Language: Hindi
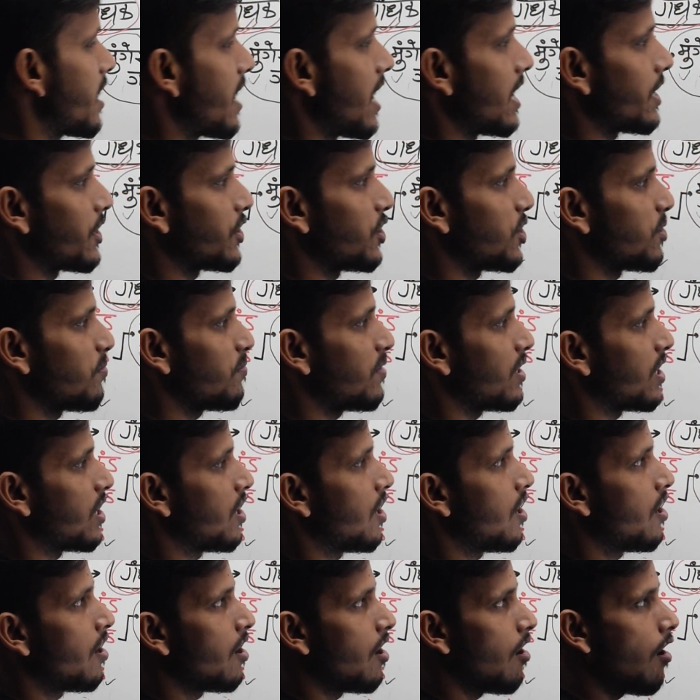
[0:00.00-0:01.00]
राजीर में
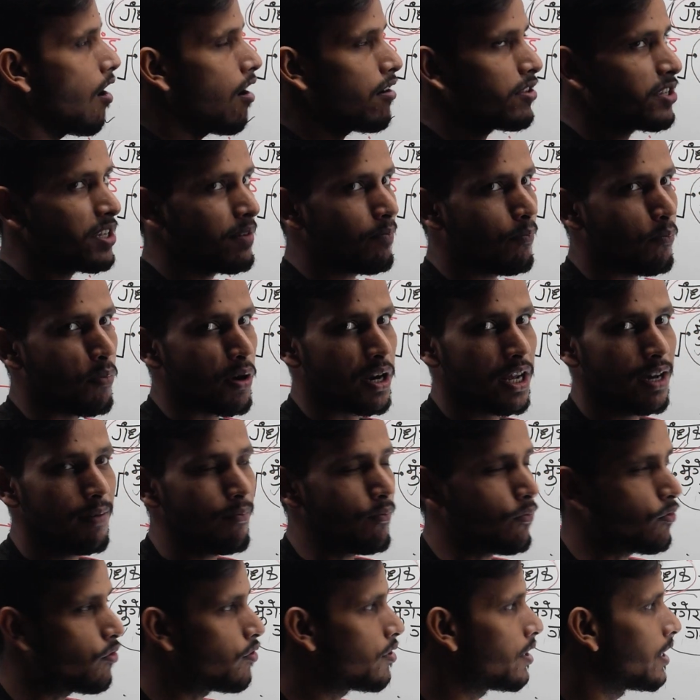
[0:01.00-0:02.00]
और जब ब्रह्म
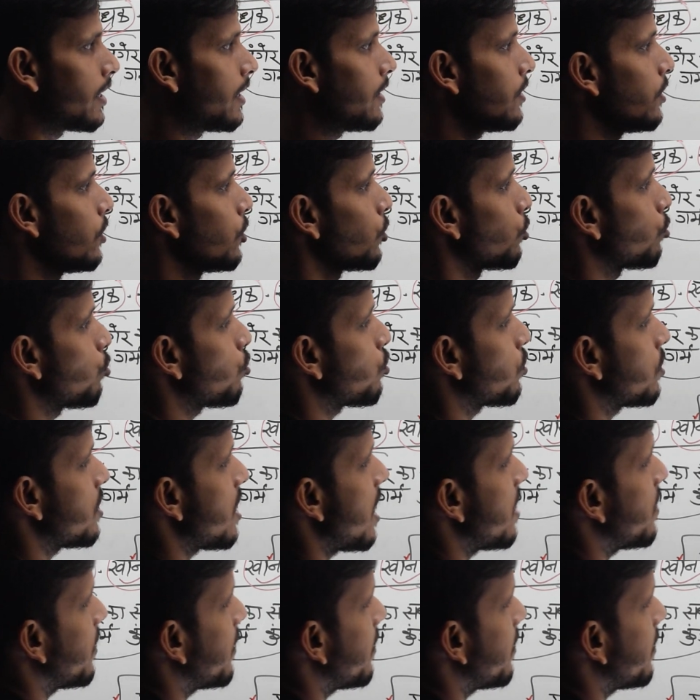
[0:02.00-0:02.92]
कुंड है तो उससे याद